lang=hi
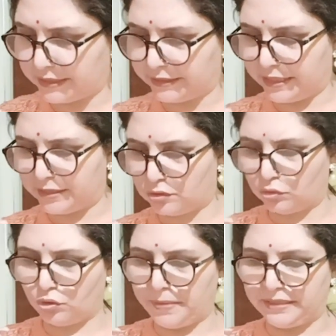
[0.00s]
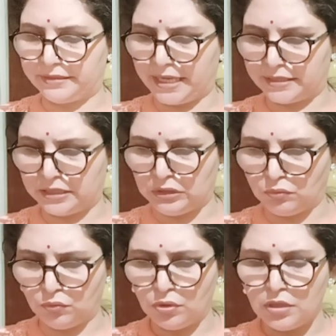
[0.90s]
सेट है इसको तो मैं देखी
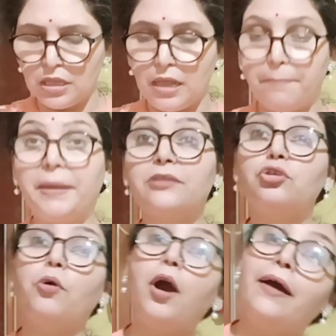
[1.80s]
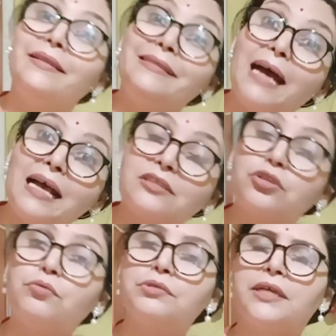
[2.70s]
हूँ बट जो
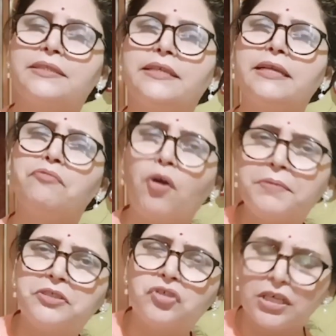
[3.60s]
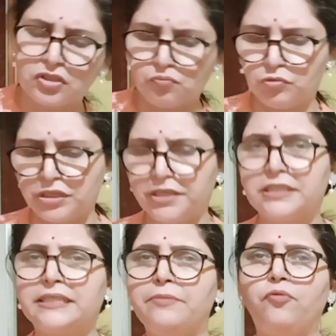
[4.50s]
लास्ट कुर्ता सेट है वो अभी जस्ट मुझे
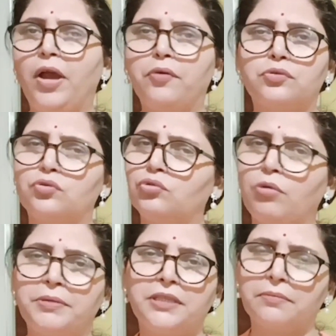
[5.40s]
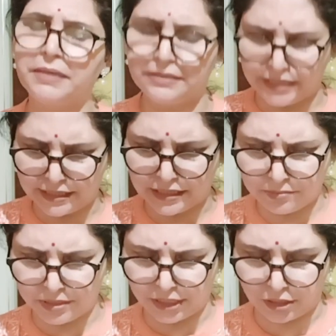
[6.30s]
रिसीव हुआ है उसको तो अभी तक मैं
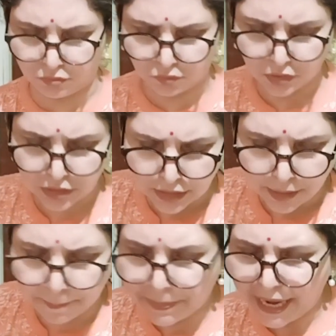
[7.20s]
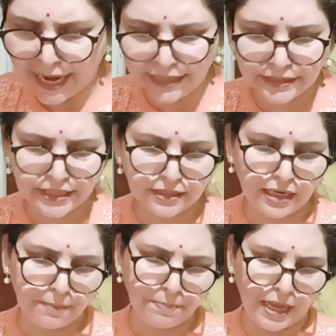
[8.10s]
देखी भी नहीं हूँ ब्रांड की
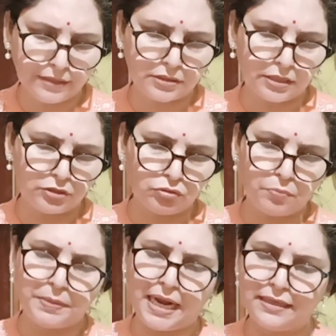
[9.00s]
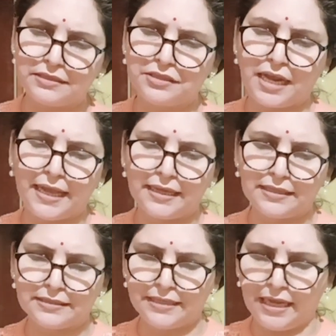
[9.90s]
अगर आप बात करते हो तो ब्रांड
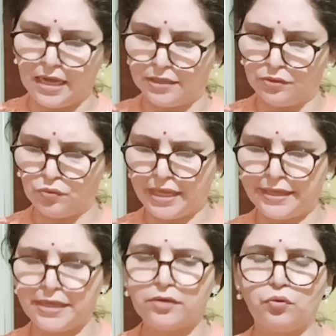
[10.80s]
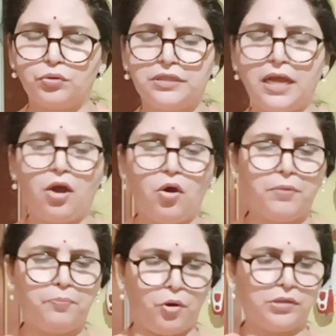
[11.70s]
शायद से अनुक है ये कुर्ता और
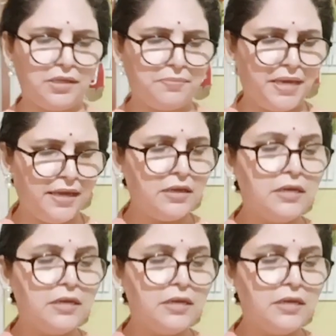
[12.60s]
बॉटम है